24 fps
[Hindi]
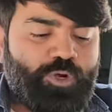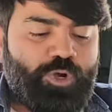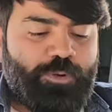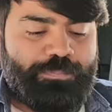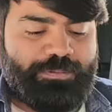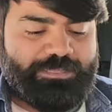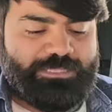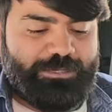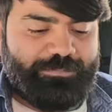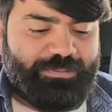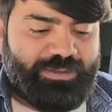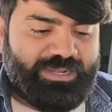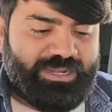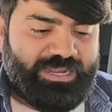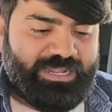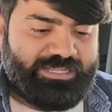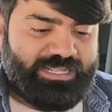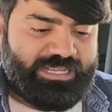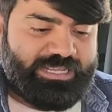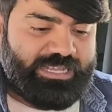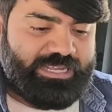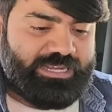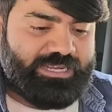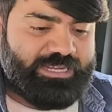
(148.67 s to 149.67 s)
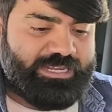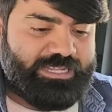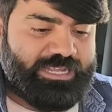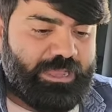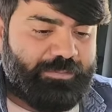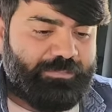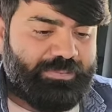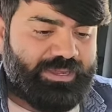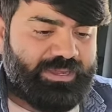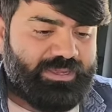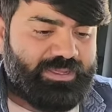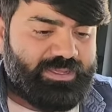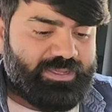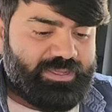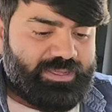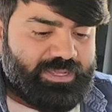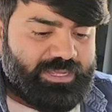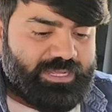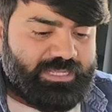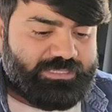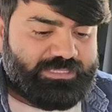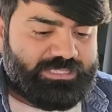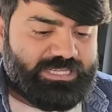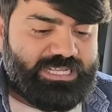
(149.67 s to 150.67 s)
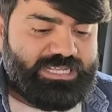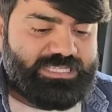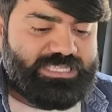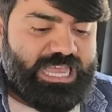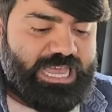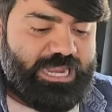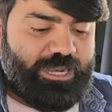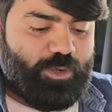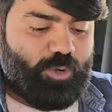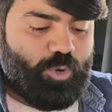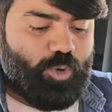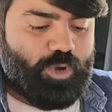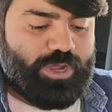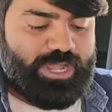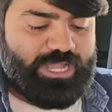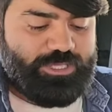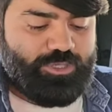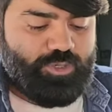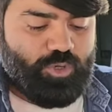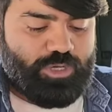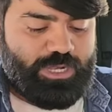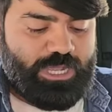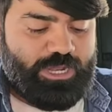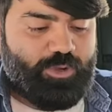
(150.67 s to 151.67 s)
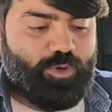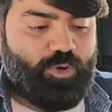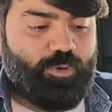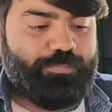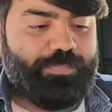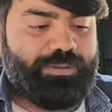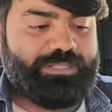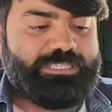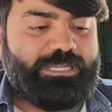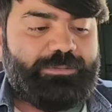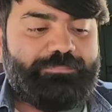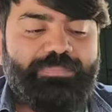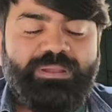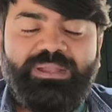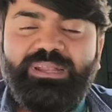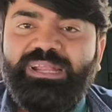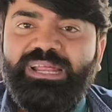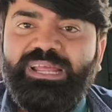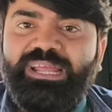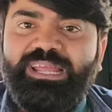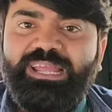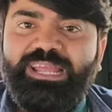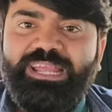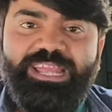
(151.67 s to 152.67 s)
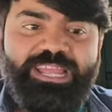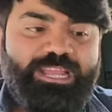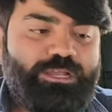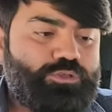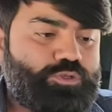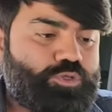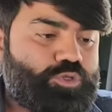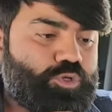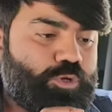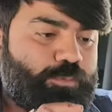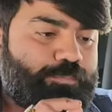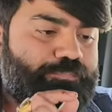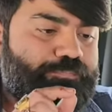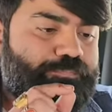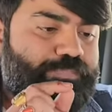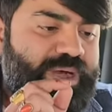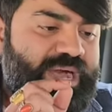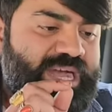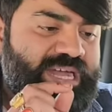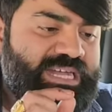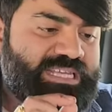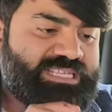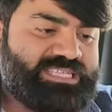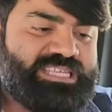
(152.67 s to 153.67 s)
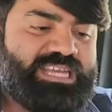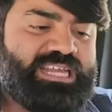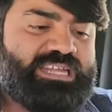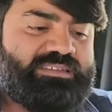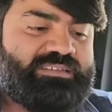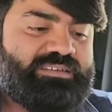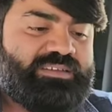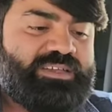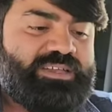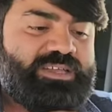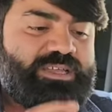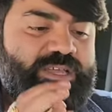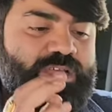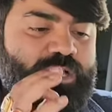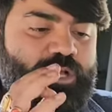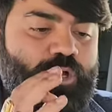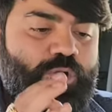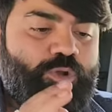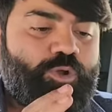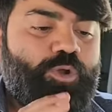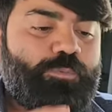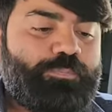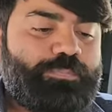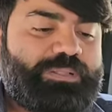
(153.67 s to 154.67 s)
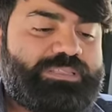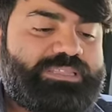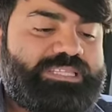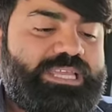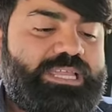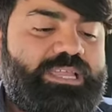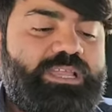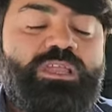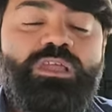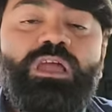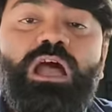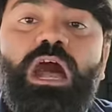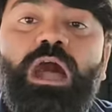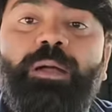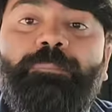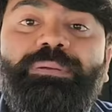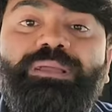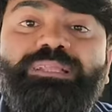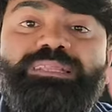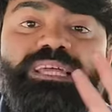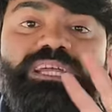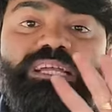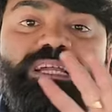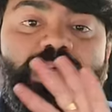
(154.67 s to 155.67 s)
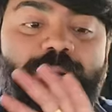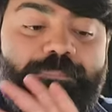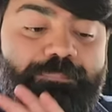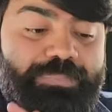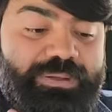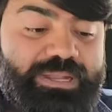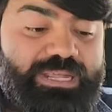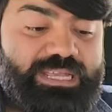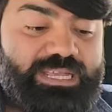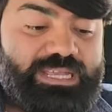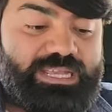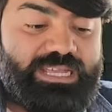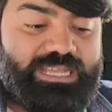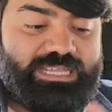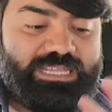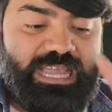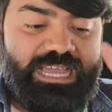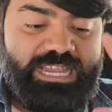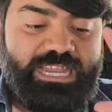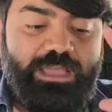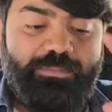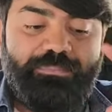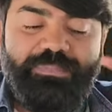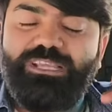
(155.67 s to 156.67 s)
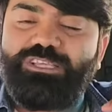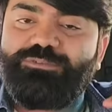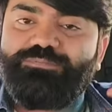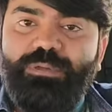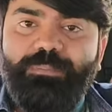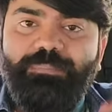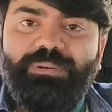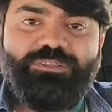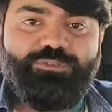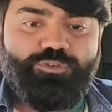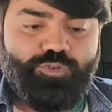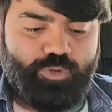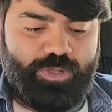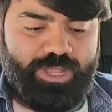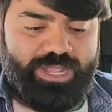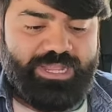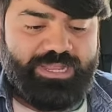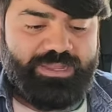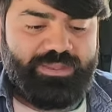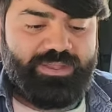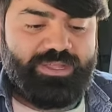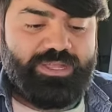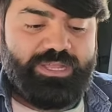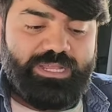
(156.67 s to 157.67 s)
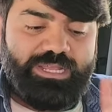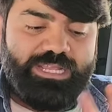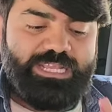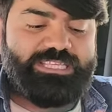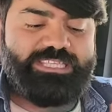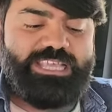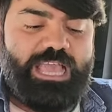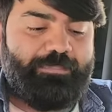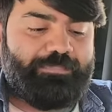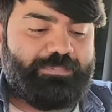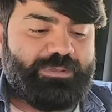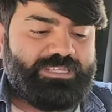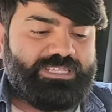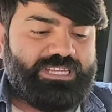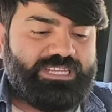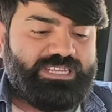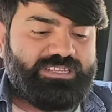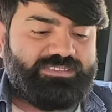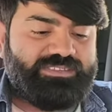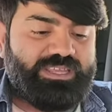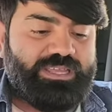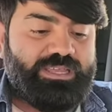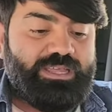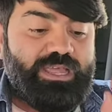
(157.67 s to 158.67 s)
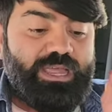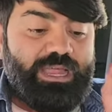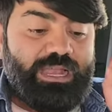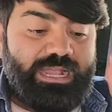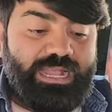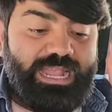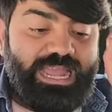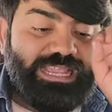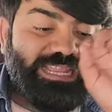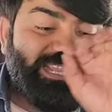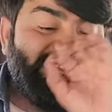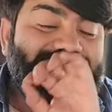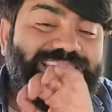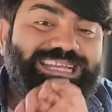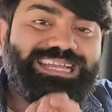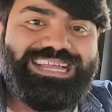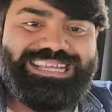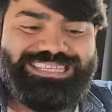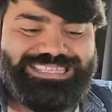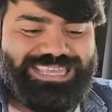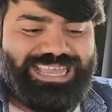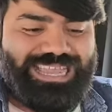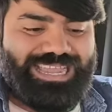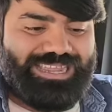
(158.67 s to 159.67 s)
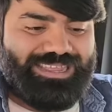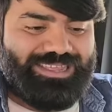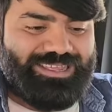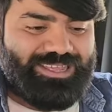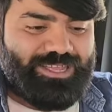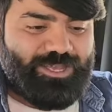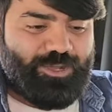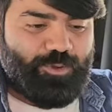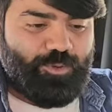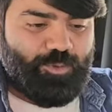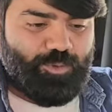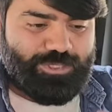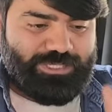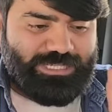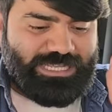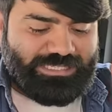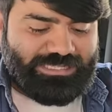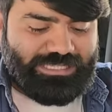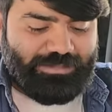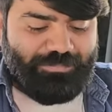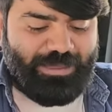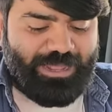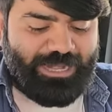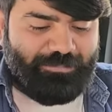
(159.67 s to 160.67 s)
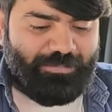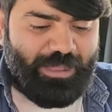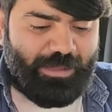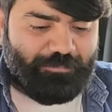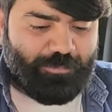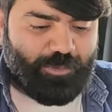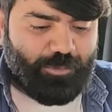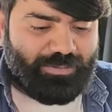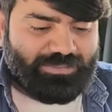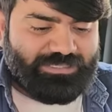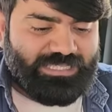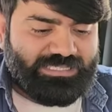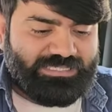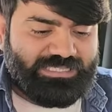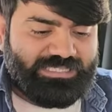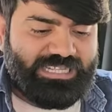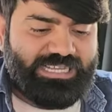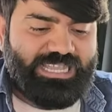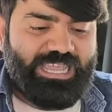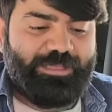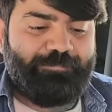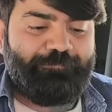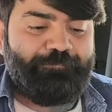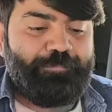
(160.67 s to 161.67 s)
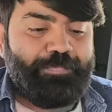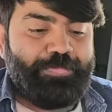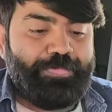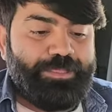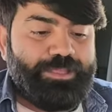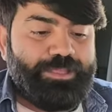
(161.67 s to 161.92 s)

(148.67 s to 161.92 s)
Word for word: करोड़पति बन रहे हैं देखिए इंडिया में इतने सारे लोग हैं जो करोड़पति बन रहे हैं एक करोड़पति अभी तक अपने क्या नाम है इसमें बन चुके हैं इस ऐप के जरिए से लेकिन कैसे उसके बारे में आपको बताते देखिए